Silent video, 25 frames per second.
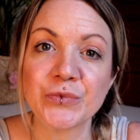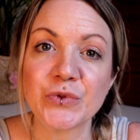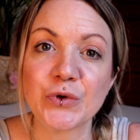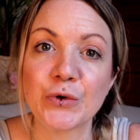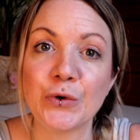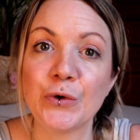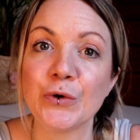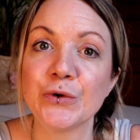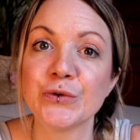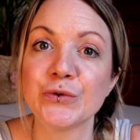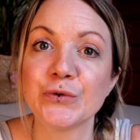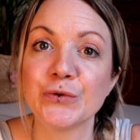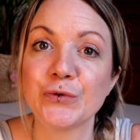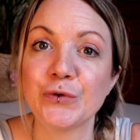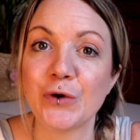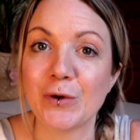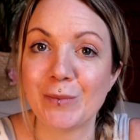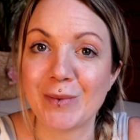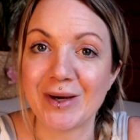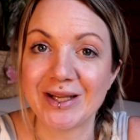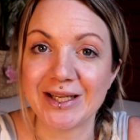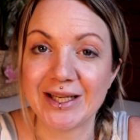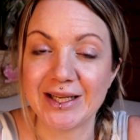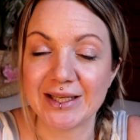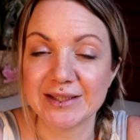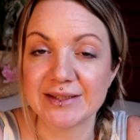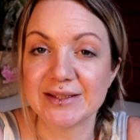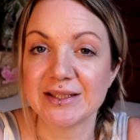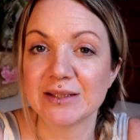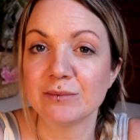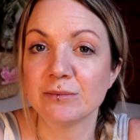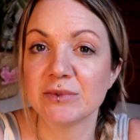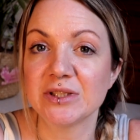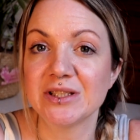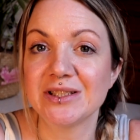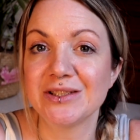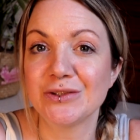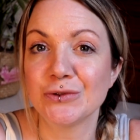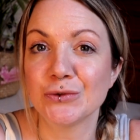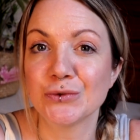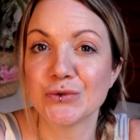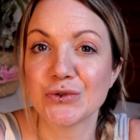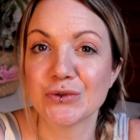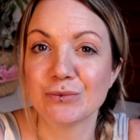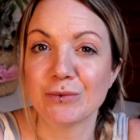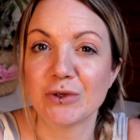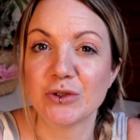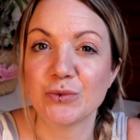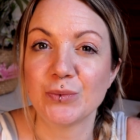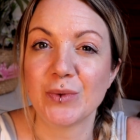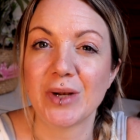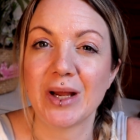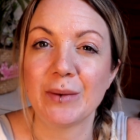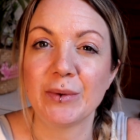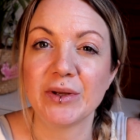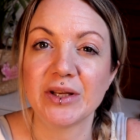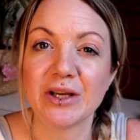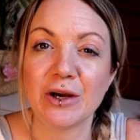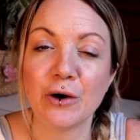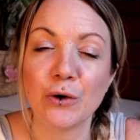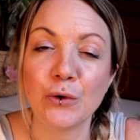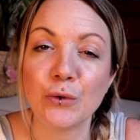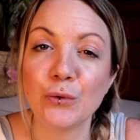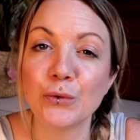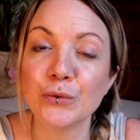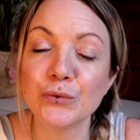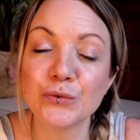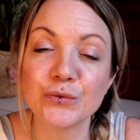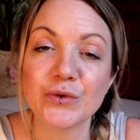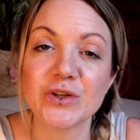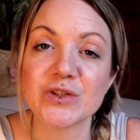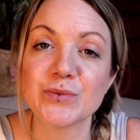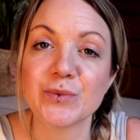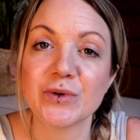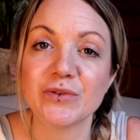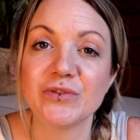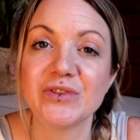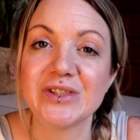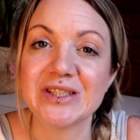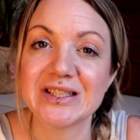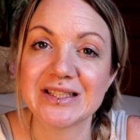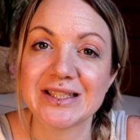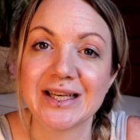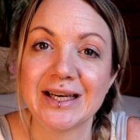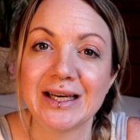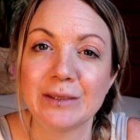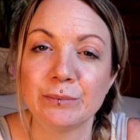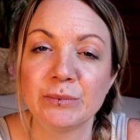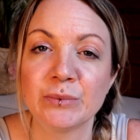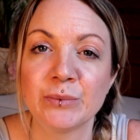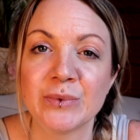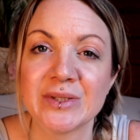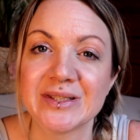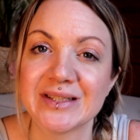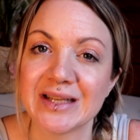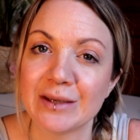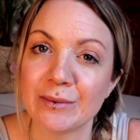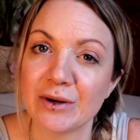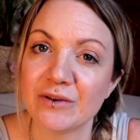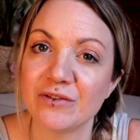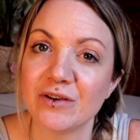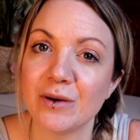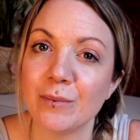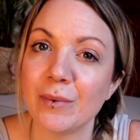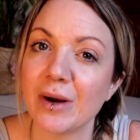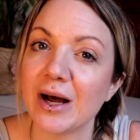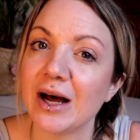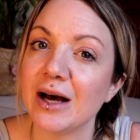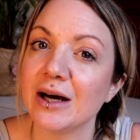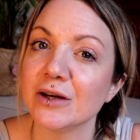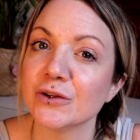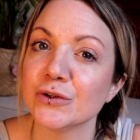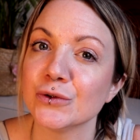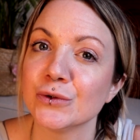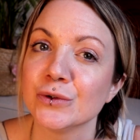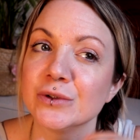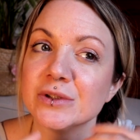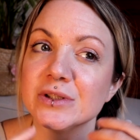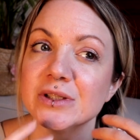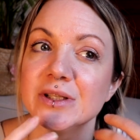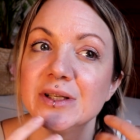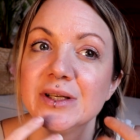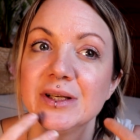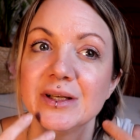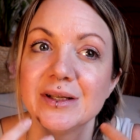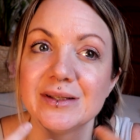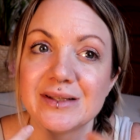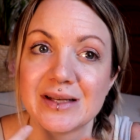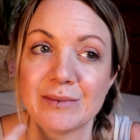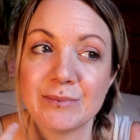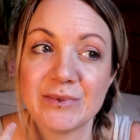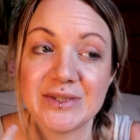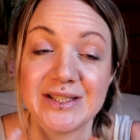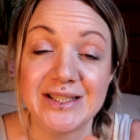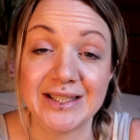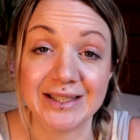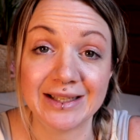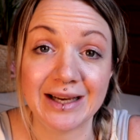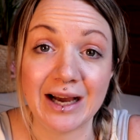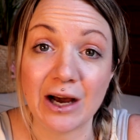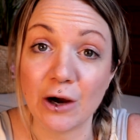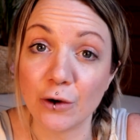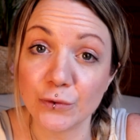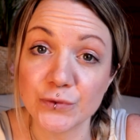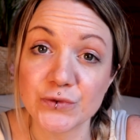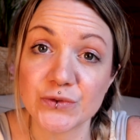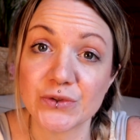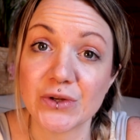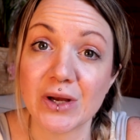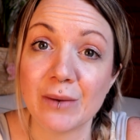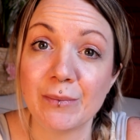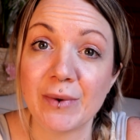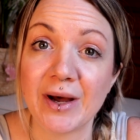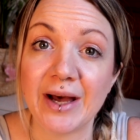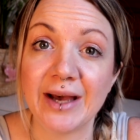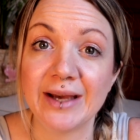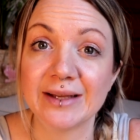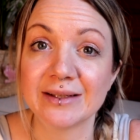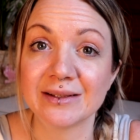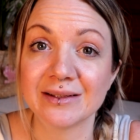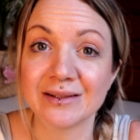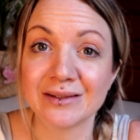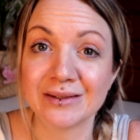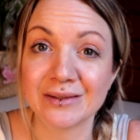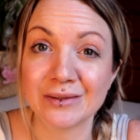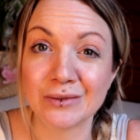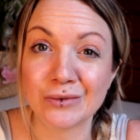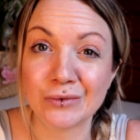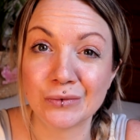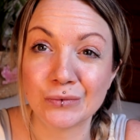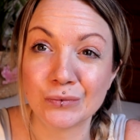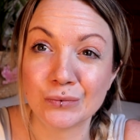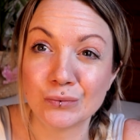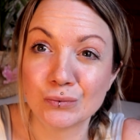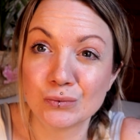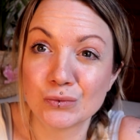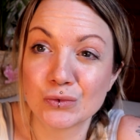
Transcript: Und vor meiner jetzigen Beziehung zum Beispiel habe ich auch unfassbar viel Zeit mit mir selber verbracht und damit Dinge aufzuarbeiten,